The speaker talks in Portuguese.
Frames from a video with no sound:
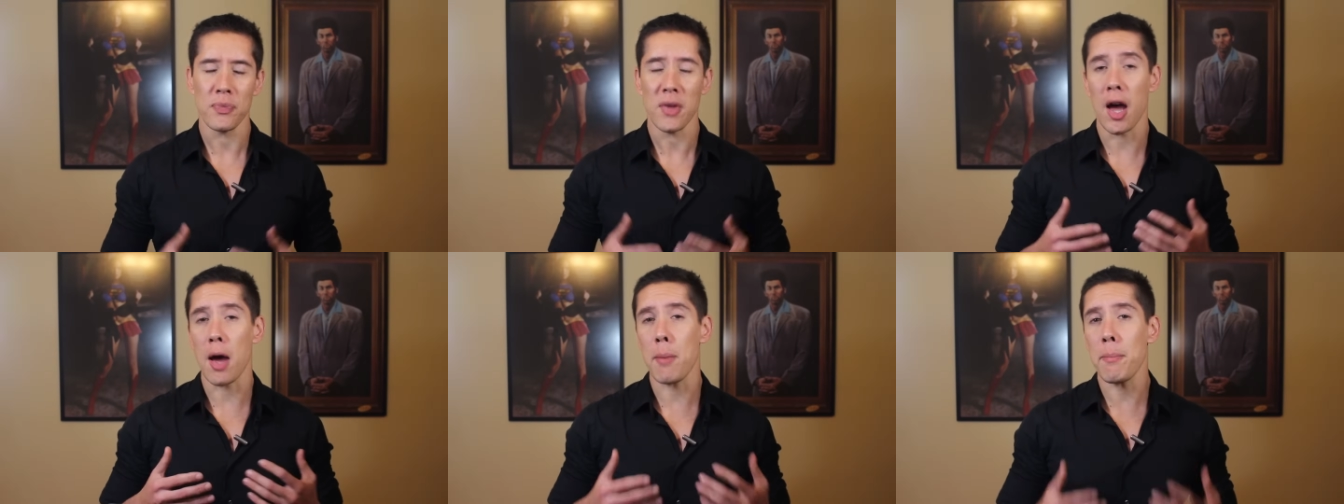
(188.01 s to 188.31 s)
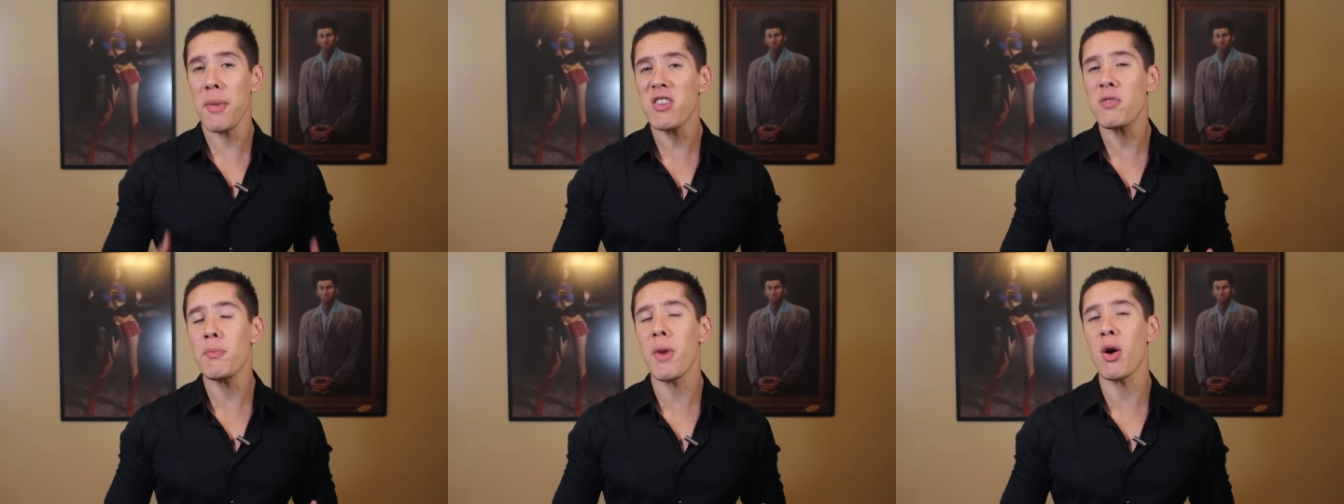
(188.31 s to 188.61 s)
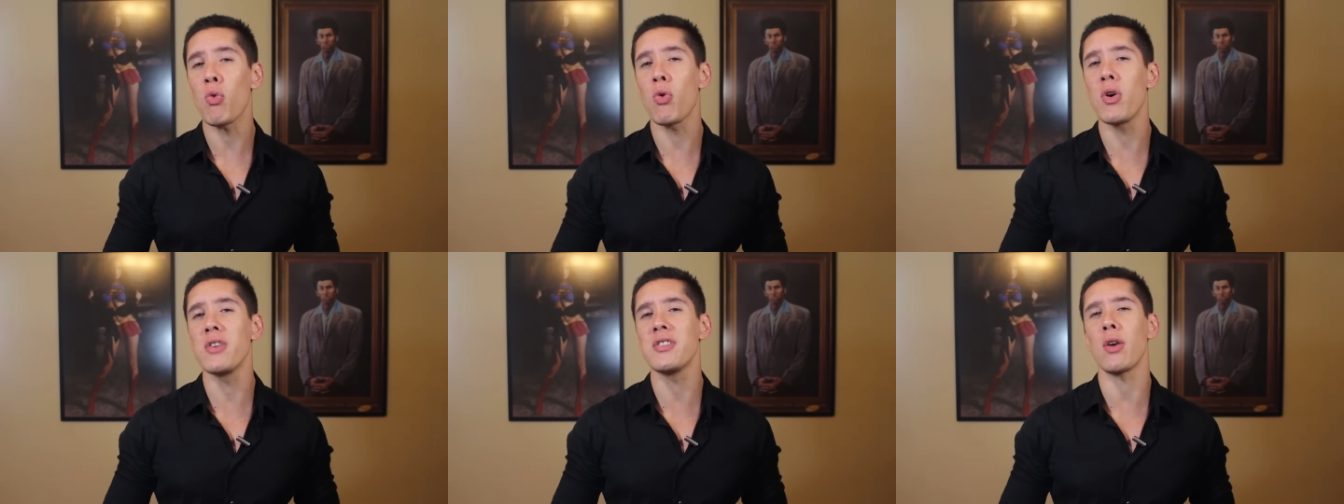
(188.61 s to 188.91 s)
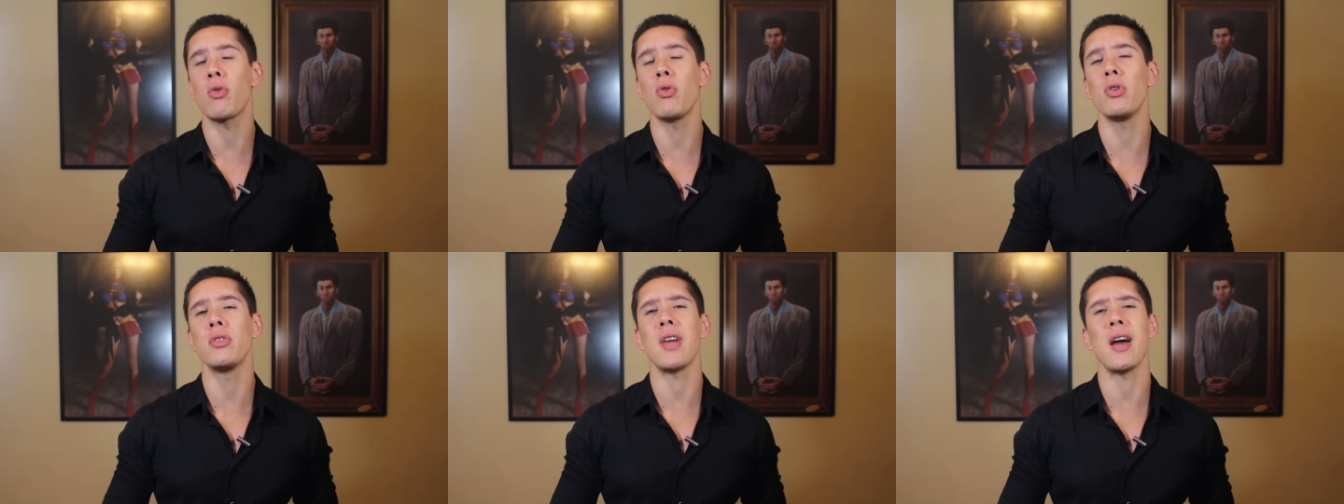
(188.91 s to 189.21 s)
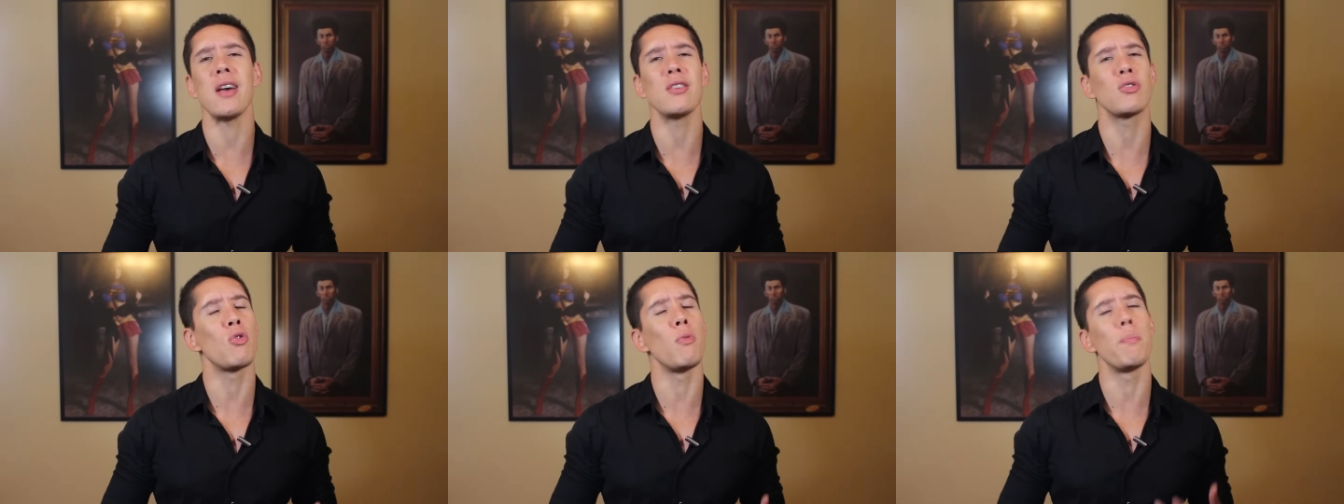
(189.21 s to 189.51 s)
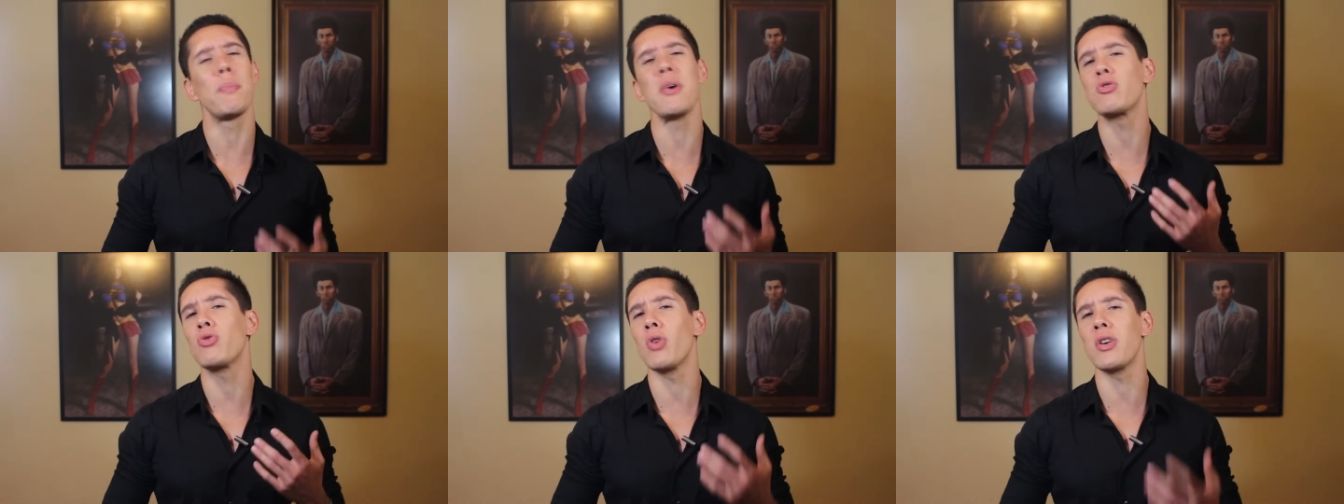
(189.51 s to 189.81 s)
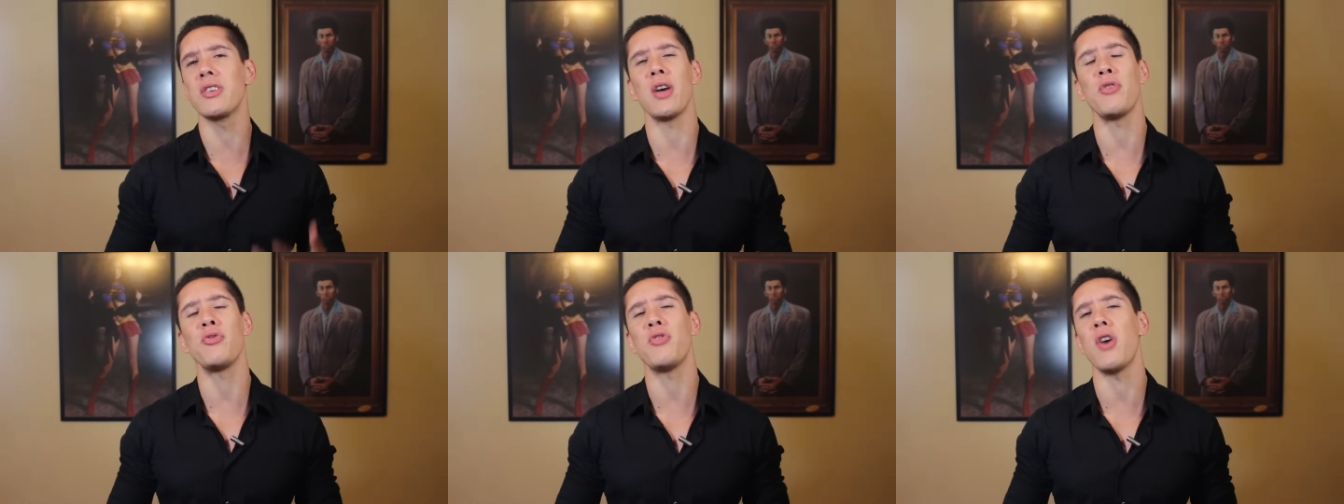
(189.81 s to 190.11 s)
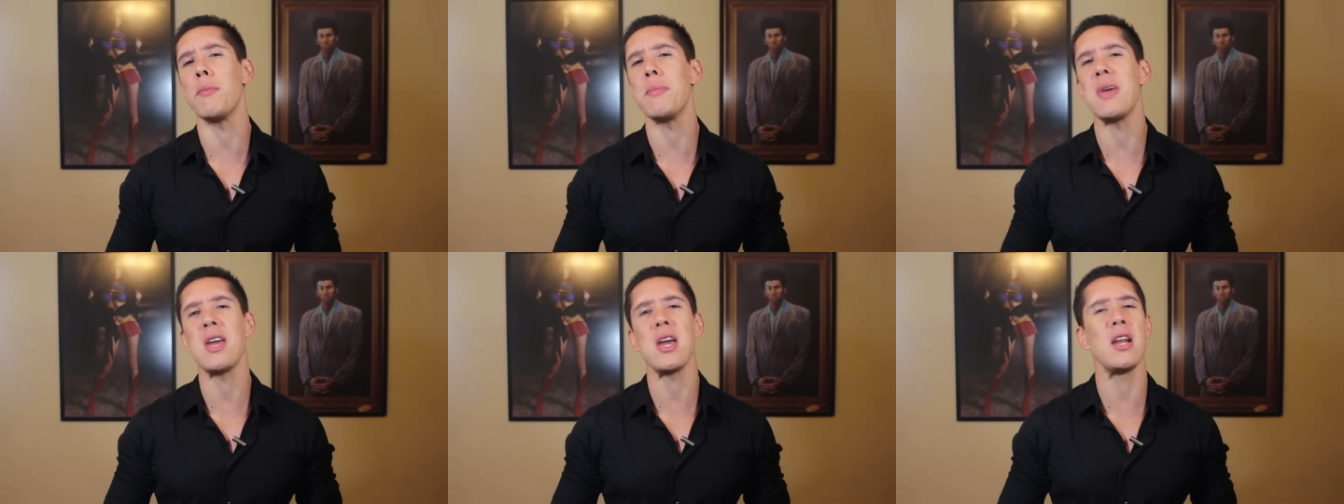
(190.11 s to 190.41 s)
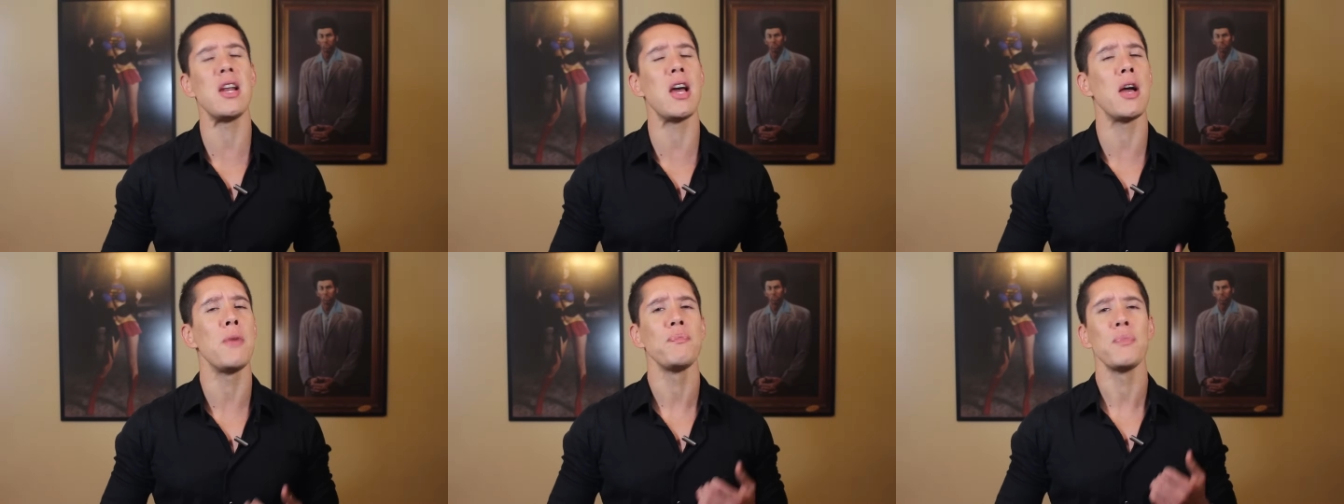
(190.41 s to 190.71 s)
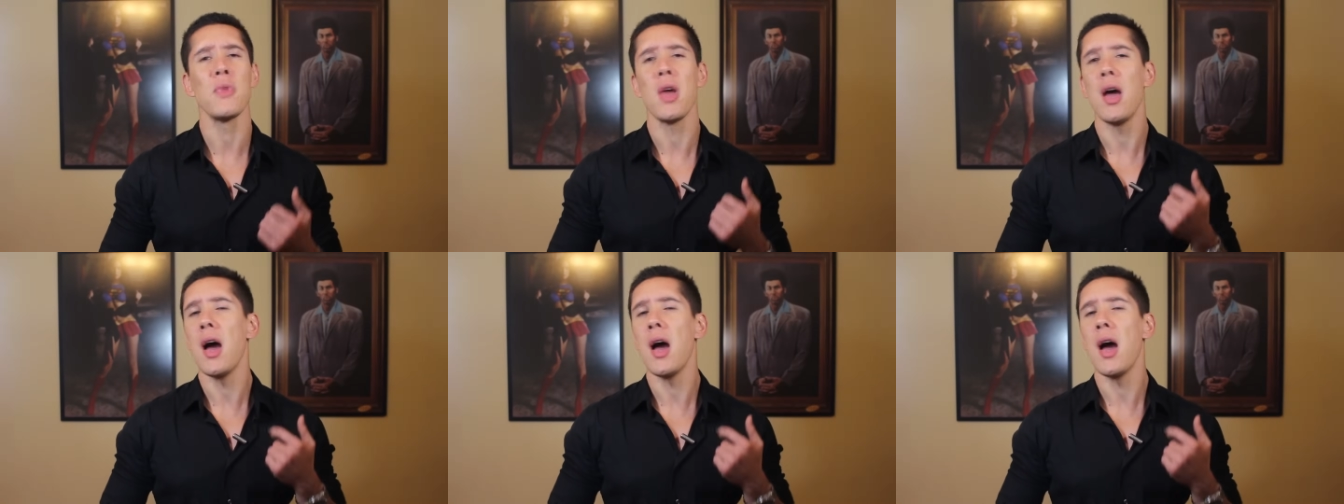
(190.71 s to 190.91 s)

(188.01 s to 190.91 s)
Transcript: A mesma coisa acontece com pessoas da família,